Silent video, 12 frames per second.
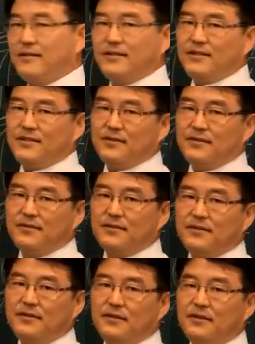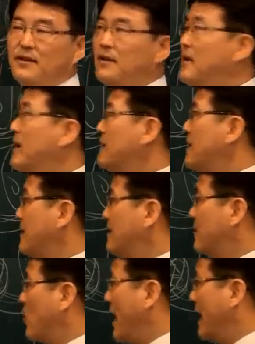것이죠.
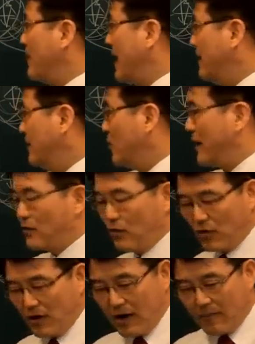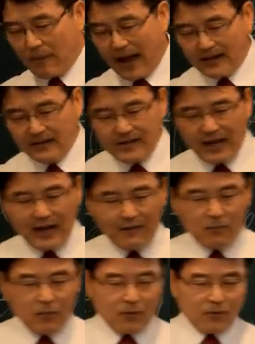얘는 과만히 놔도
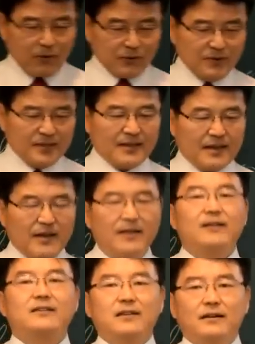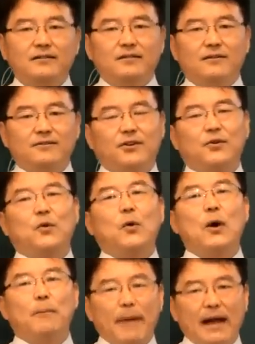만사가 모든 게
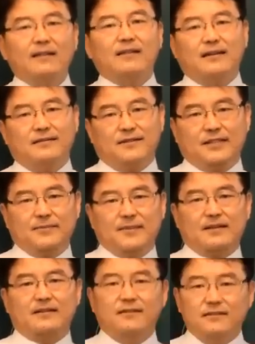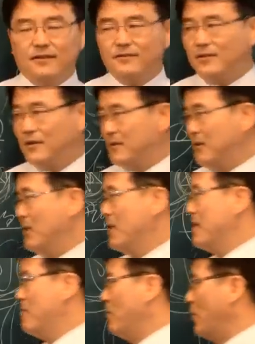긍정적이고 밝다는 것입니다. 긍정적이고
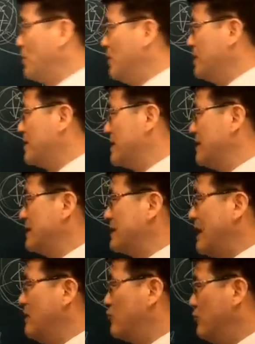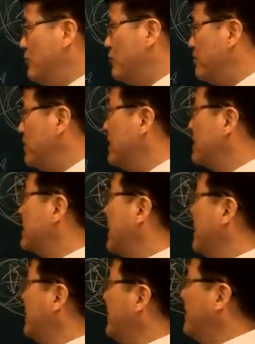모든 것이 잘 술술
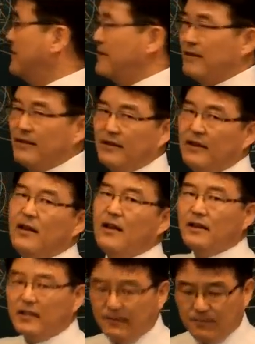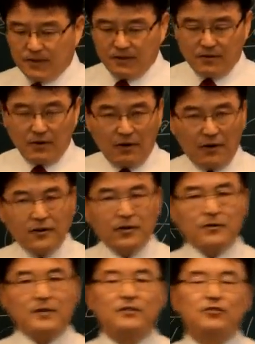풀리는데 얘는 힘들고
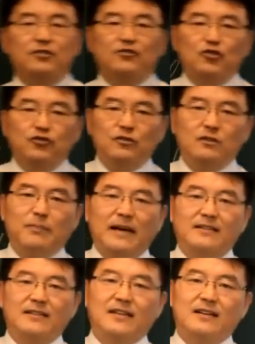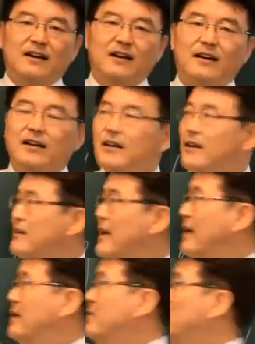어려운 춤을 받으니까 얘는